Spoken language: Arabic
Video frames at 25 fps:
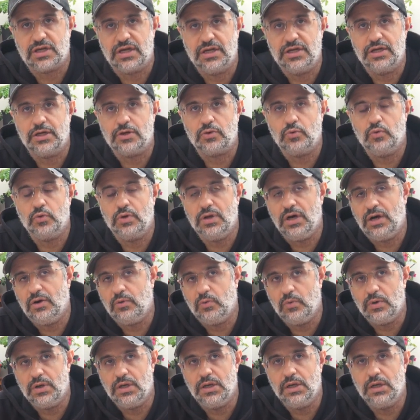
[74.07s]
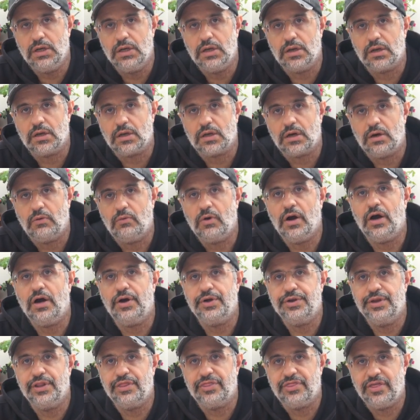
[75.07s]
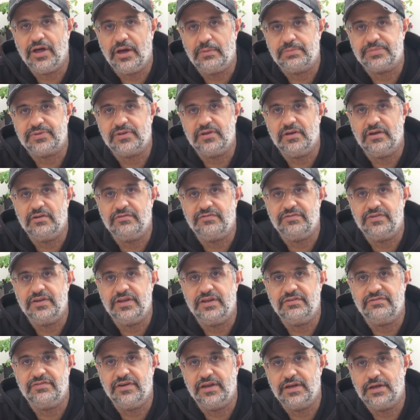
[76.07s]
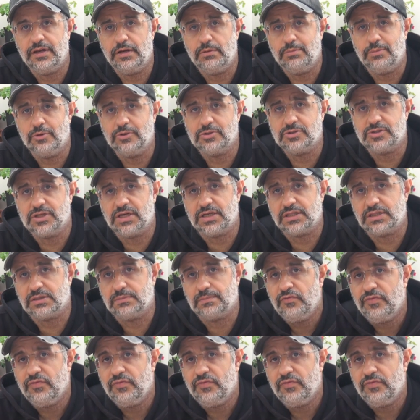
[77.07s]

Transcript: خلينا نقول او القواعد الثابته في فن البونزاي